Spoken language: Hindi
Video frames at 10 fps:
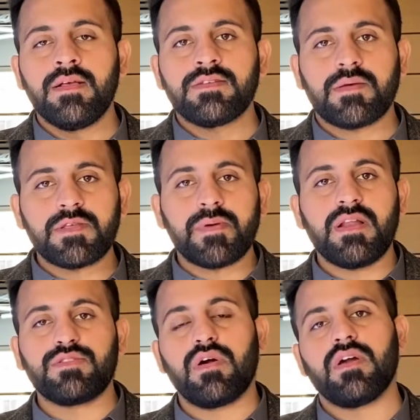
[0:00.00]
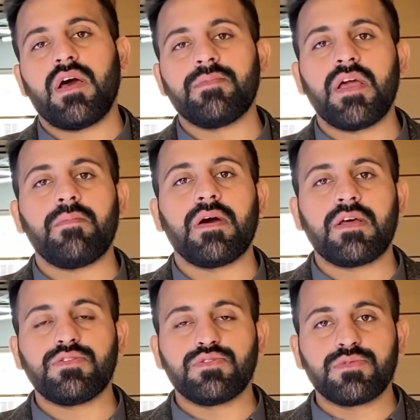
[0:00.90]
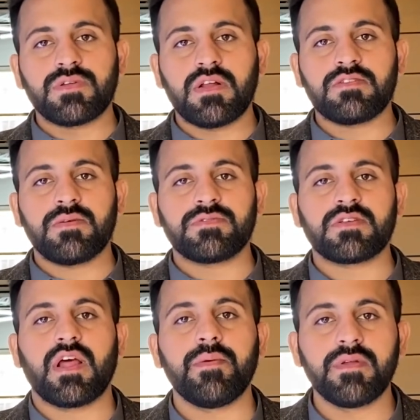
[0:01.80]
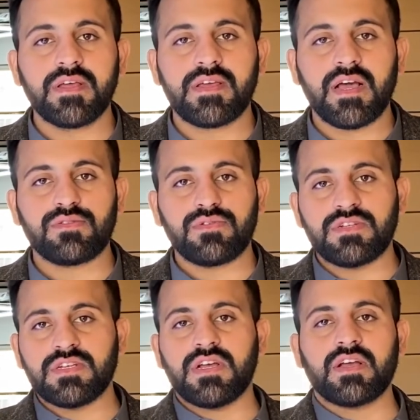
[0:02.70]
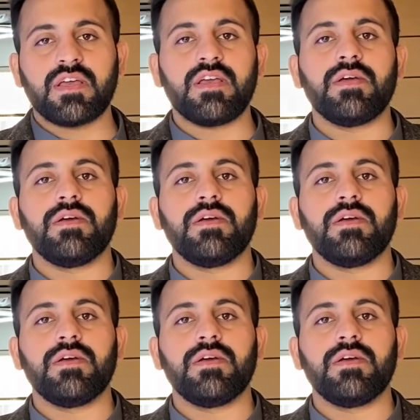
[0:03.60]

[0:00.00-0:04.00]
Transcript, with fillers: सबसे पहले तो अगर आपने हमारा यूट्यूब चैनल सब्सक्राइब नहीं किया तो नीचे जाके